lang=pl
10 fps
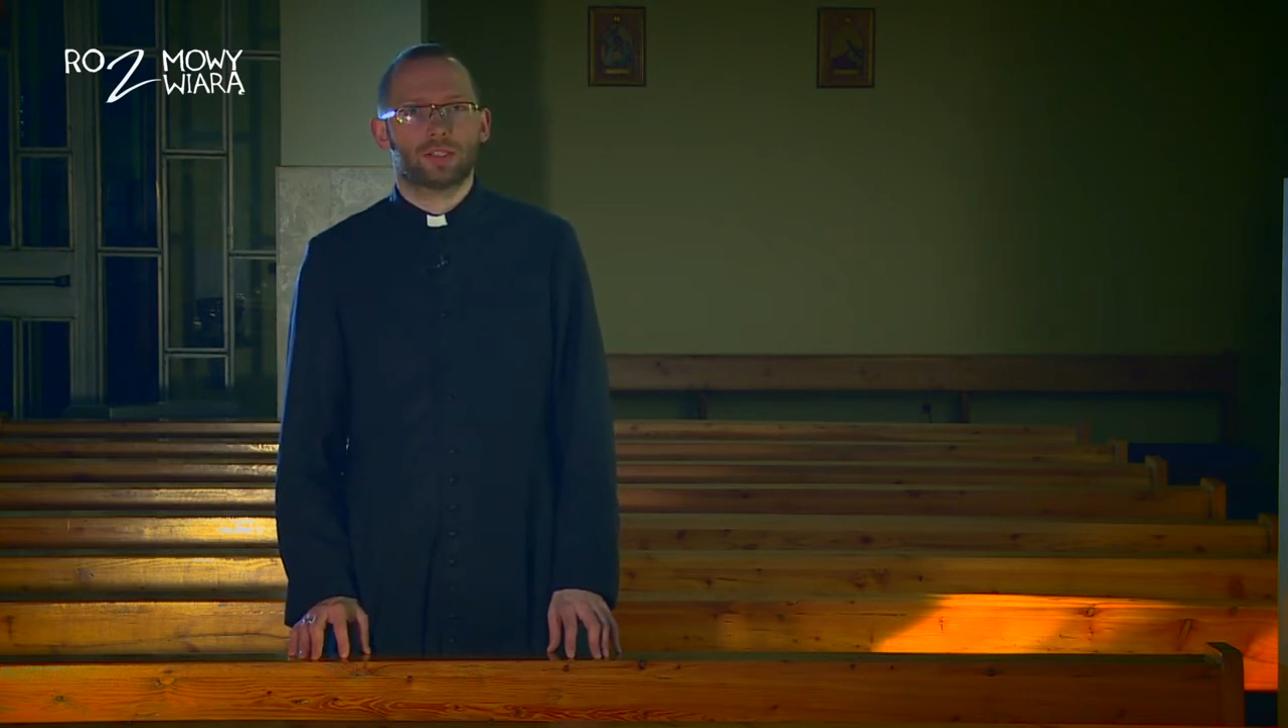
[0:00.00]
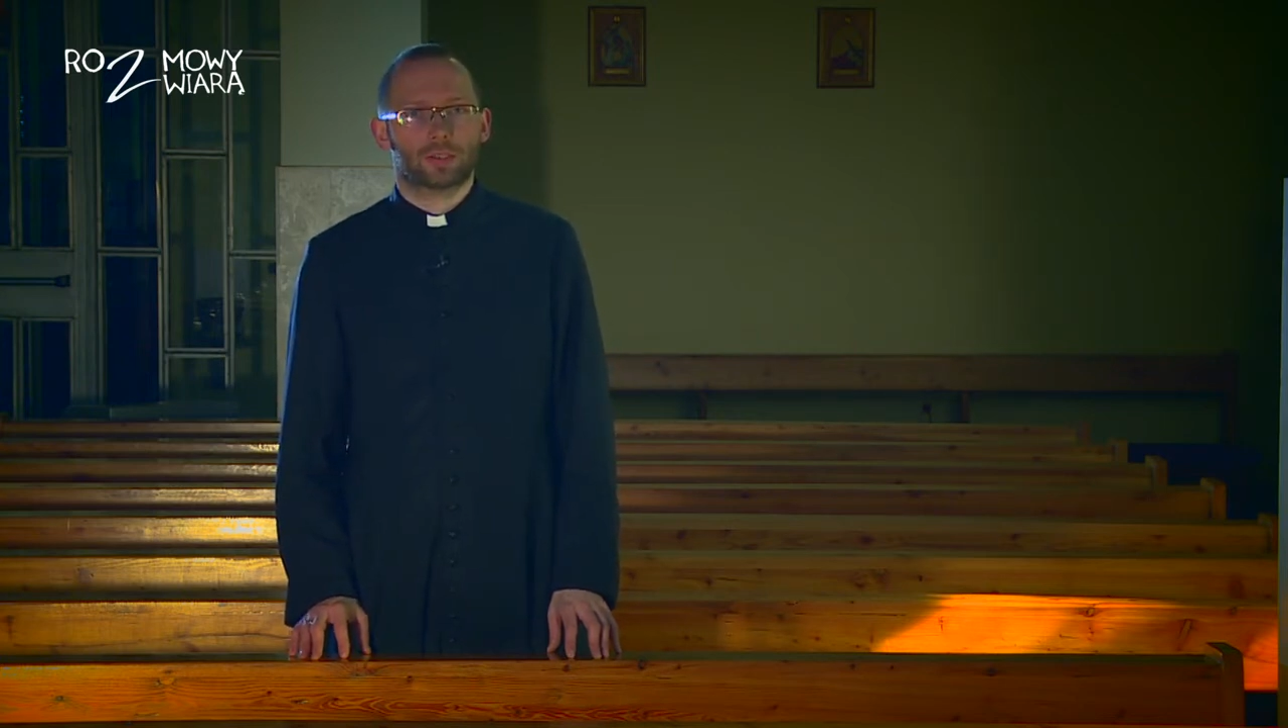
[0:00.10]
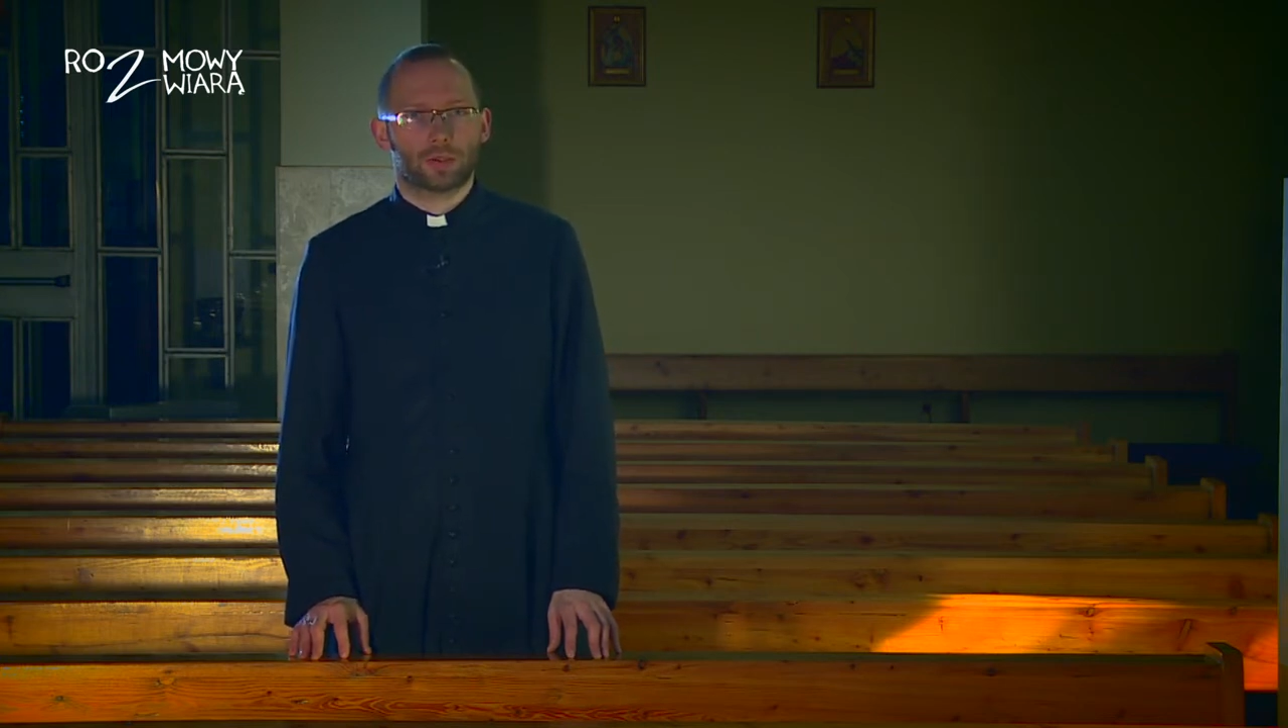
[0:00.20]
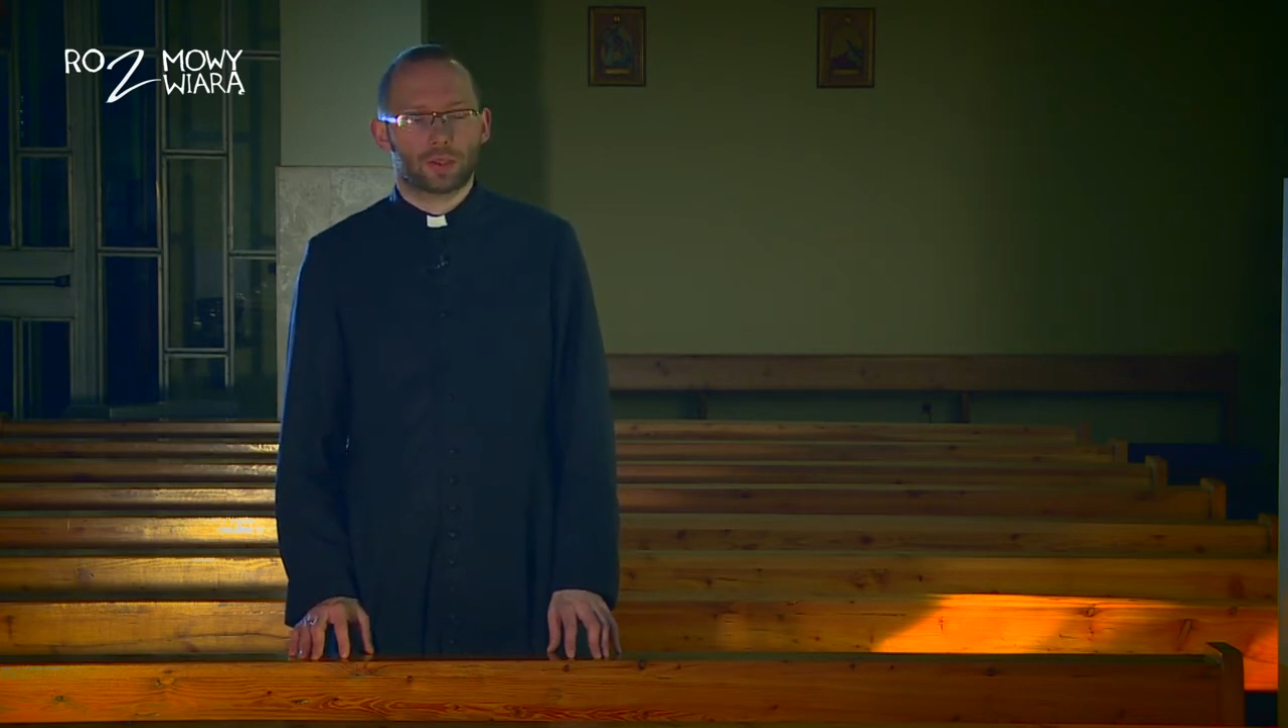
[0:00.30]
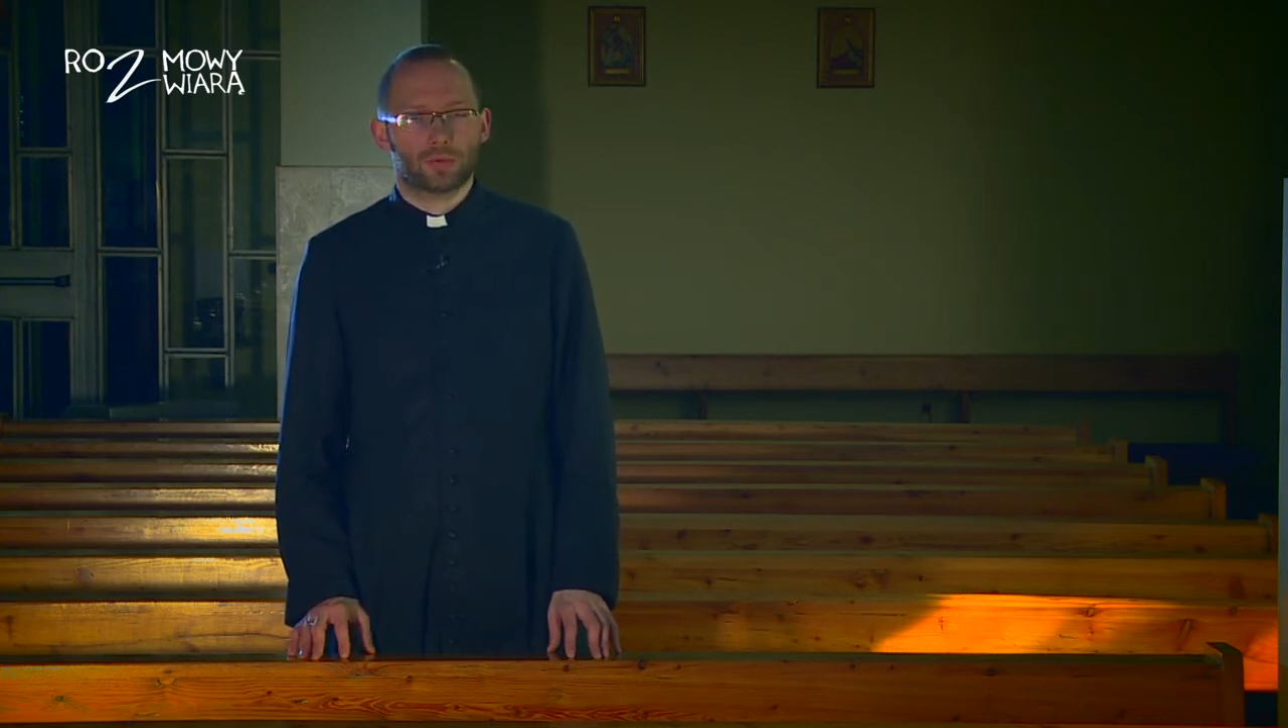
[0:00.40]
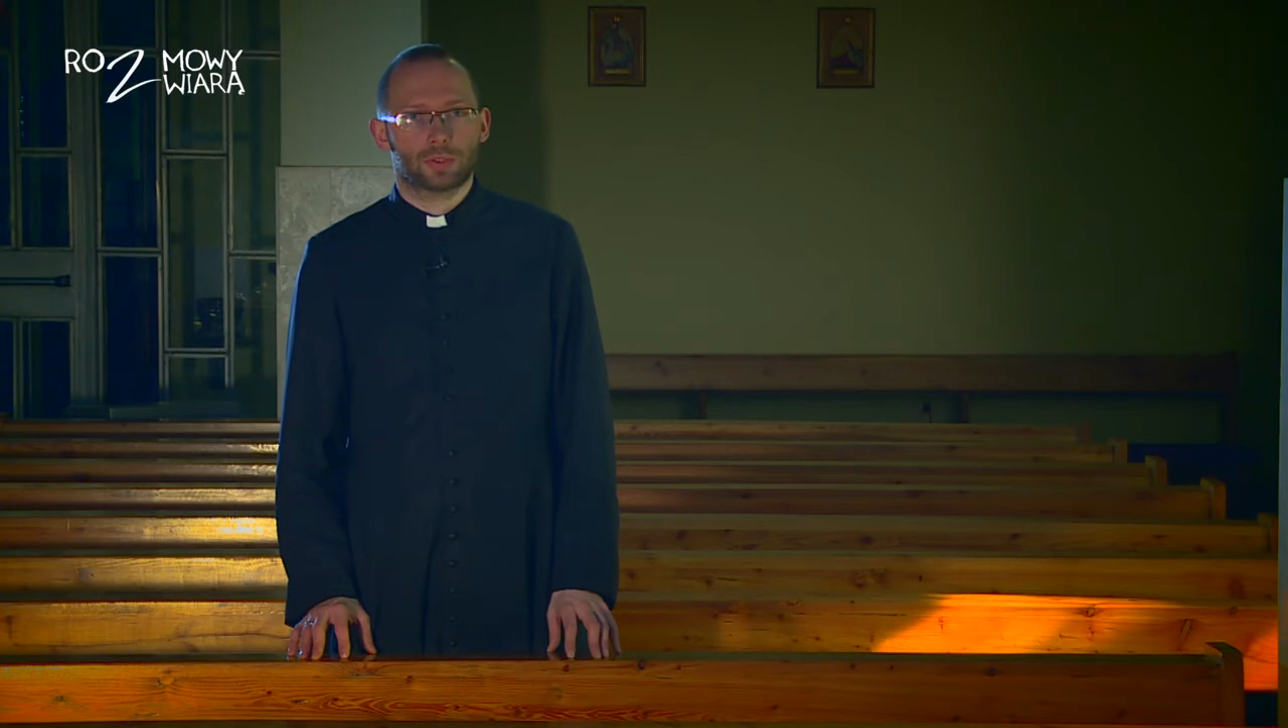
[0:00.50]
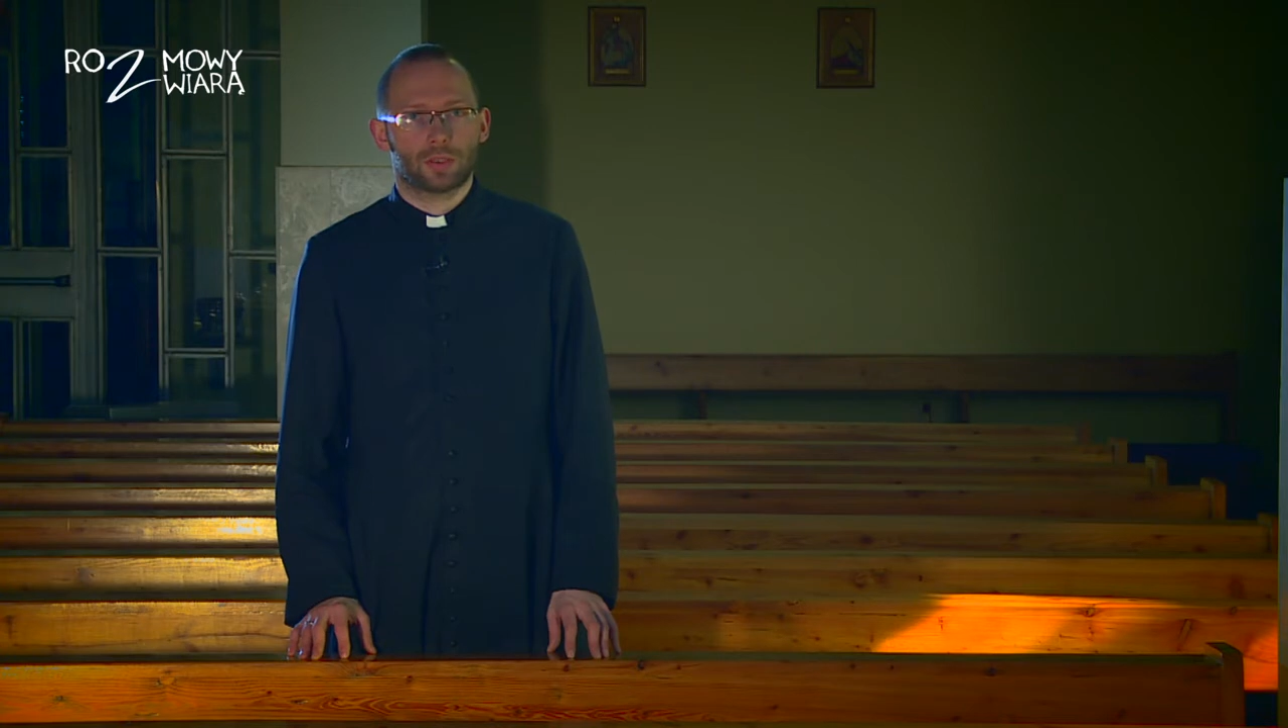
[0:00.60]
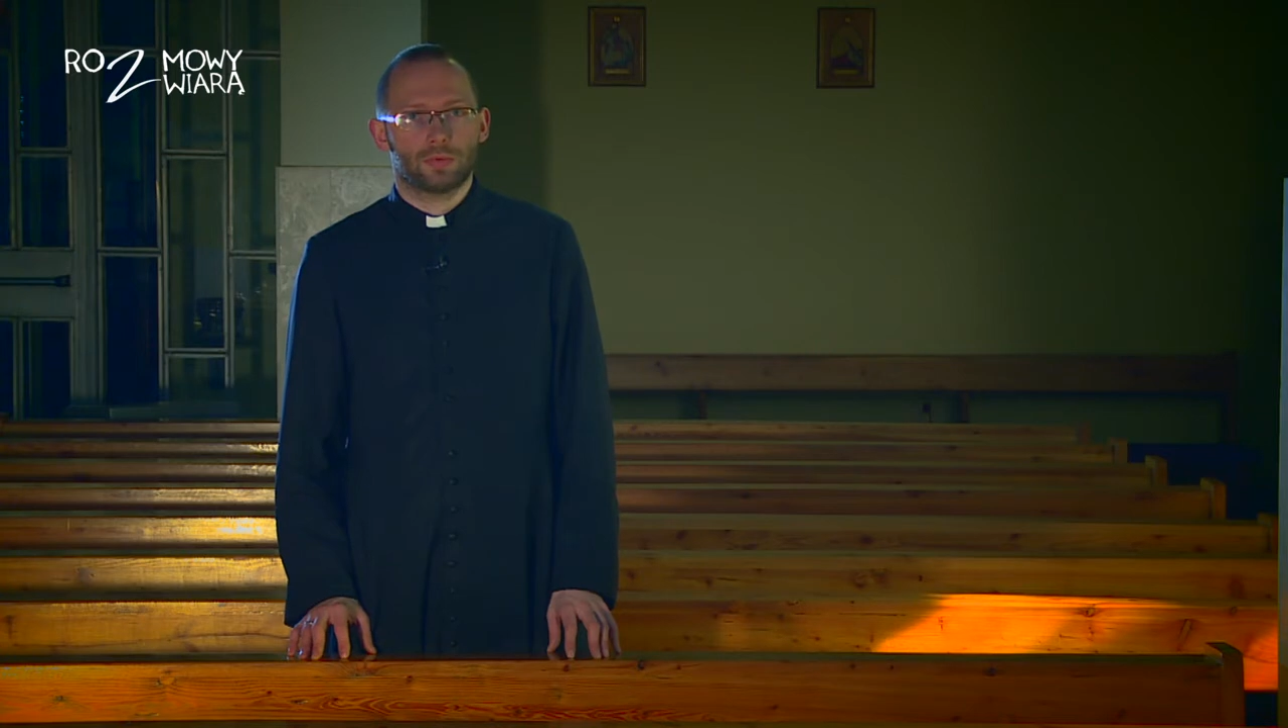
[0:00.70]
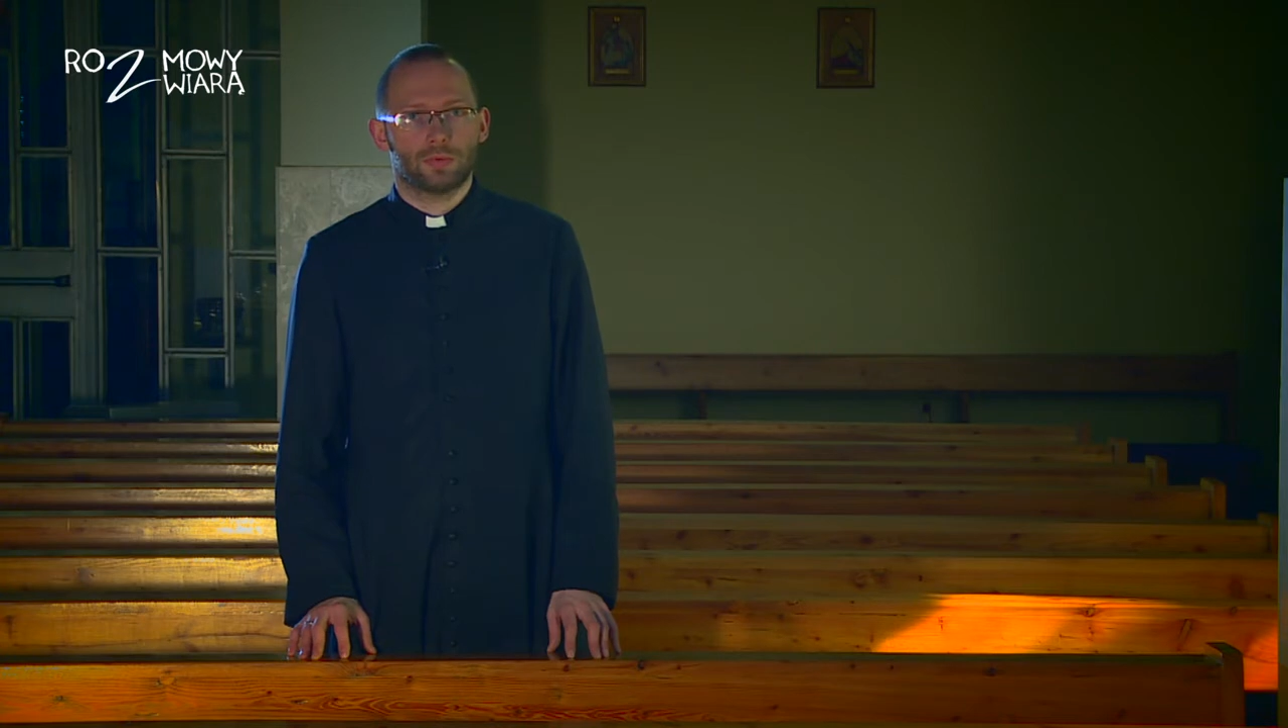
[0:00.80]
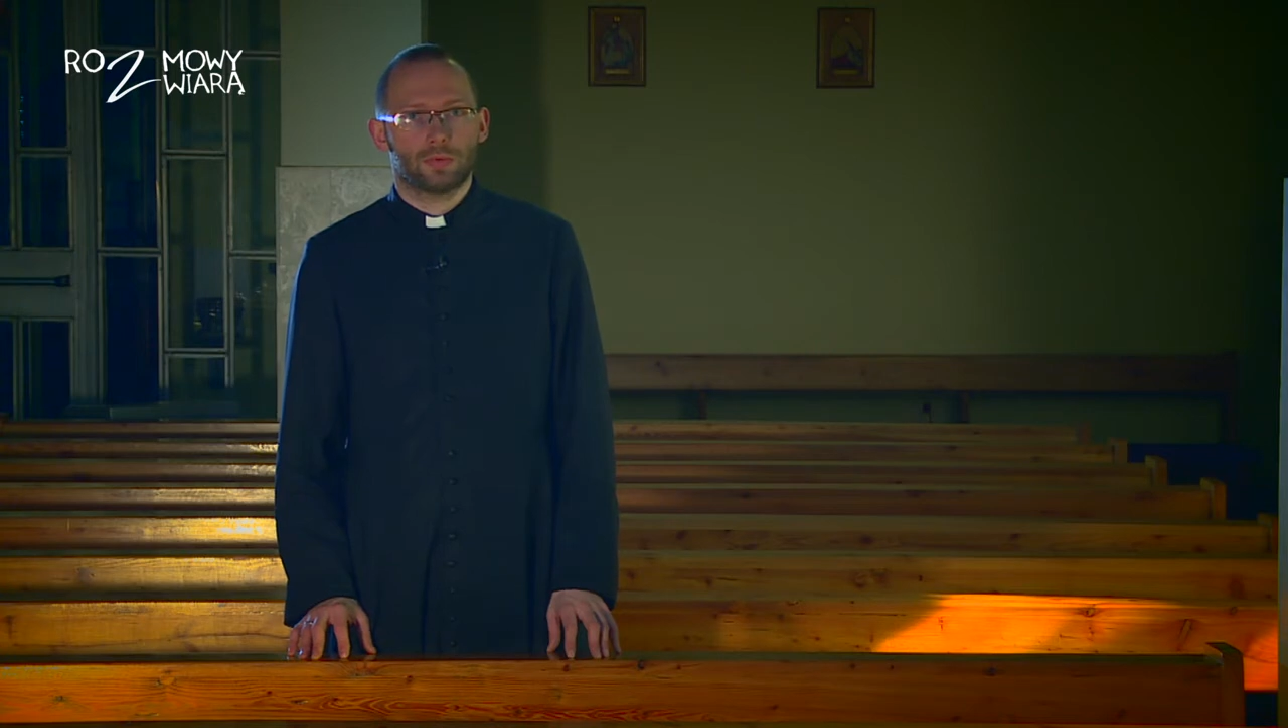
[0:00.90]

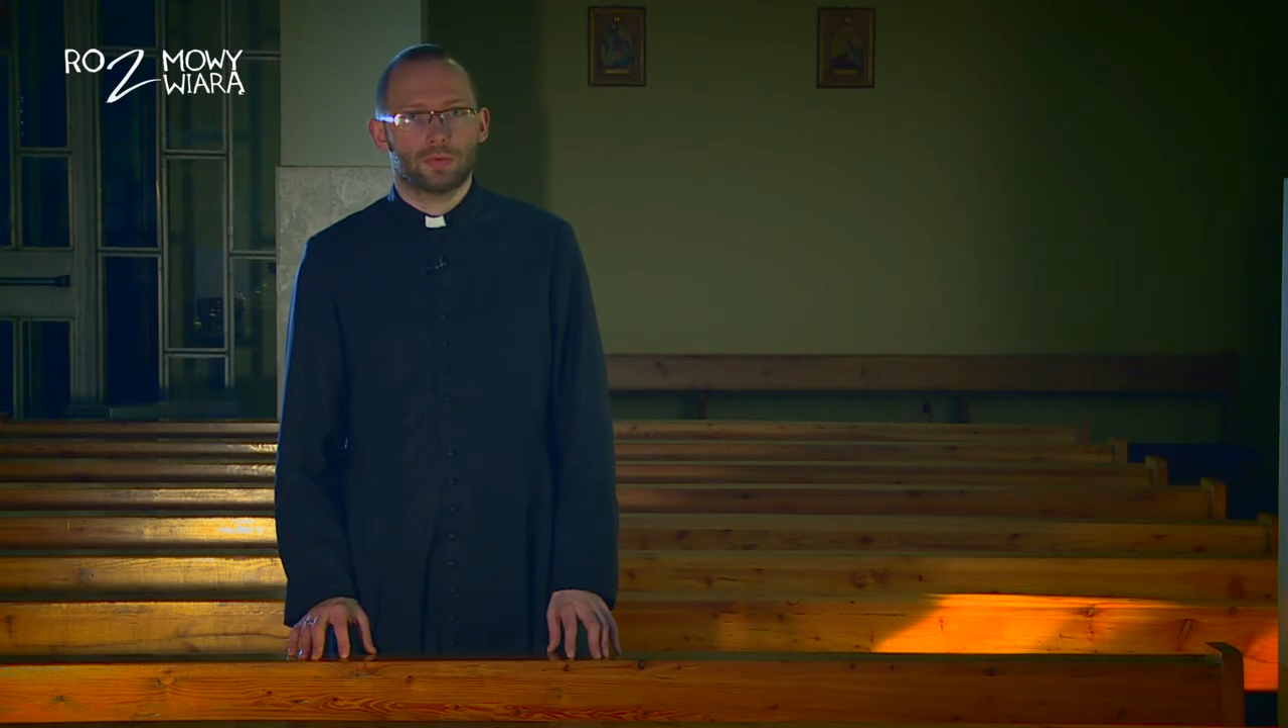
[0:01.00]
stojącą.